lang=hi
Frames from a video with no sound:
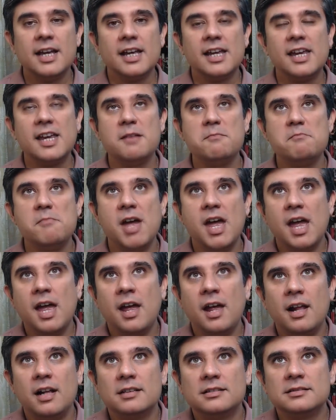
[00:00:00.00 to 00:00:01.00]
कि
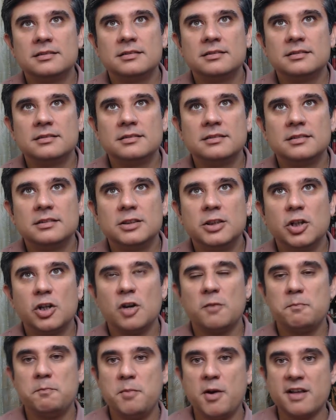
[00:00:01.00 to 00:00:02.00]
मैं यू
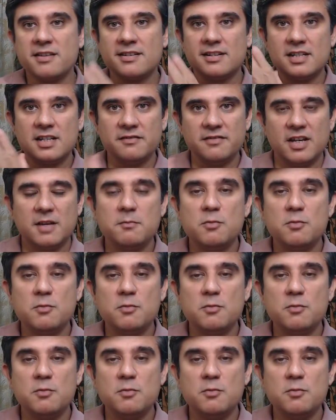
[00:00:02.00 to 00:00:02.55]
नो पॉजिटिव